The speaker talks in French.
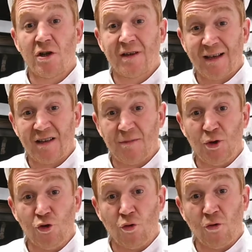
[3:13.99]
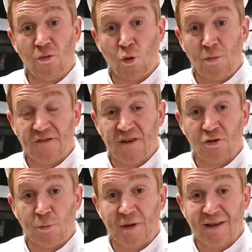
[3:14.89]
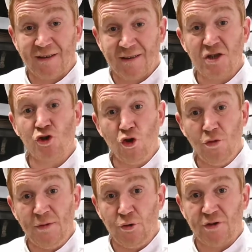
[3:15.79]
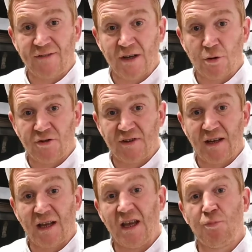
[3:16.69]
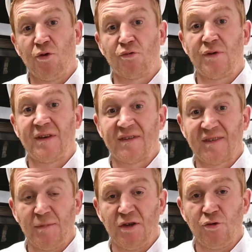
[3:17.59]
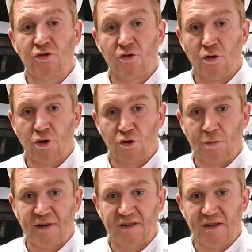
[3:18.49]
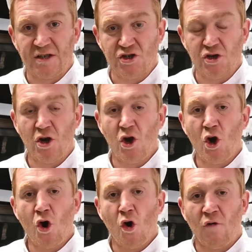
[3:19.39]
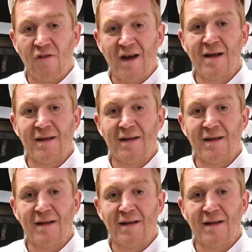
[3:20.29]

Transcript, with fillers: 13 minutes de première phase de pétrissage, une minute avec le sel et puis ensuite cinq minutes lors du bassinage, on va